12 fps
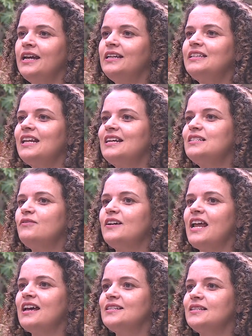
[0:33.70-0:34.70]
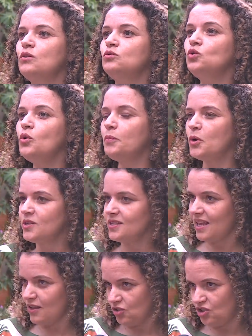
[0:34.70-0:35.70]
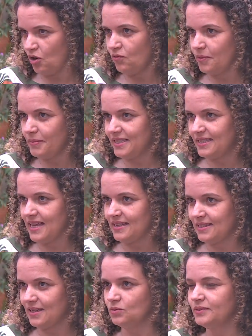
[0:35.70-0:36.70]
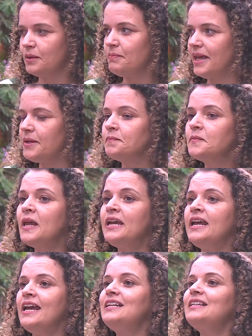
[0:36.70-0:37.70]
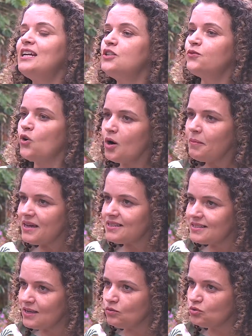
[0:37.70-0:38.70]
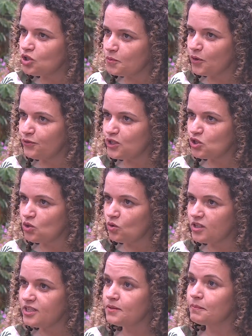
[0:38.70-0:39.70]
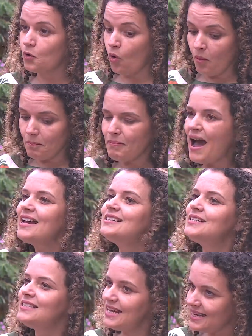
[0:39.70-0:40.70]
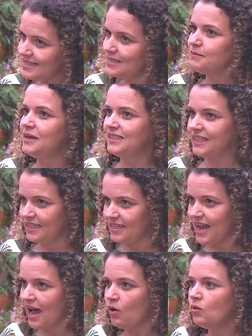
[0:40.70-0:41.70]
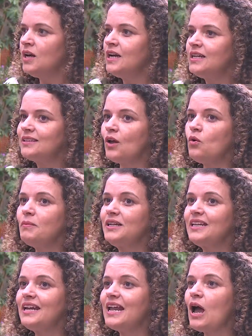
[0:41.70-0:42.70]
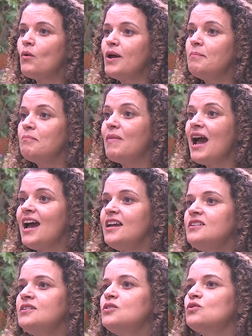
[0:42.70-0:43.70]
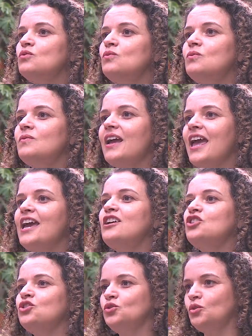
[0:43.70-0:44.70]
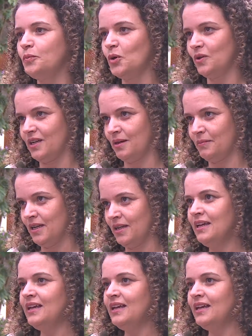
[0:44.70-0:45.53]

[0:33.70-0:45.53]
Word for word: ele traz avaliação do processo de alfabetização também, ele traz formação dos professores com base nesse material. Então, o material é mais um eixo do programa.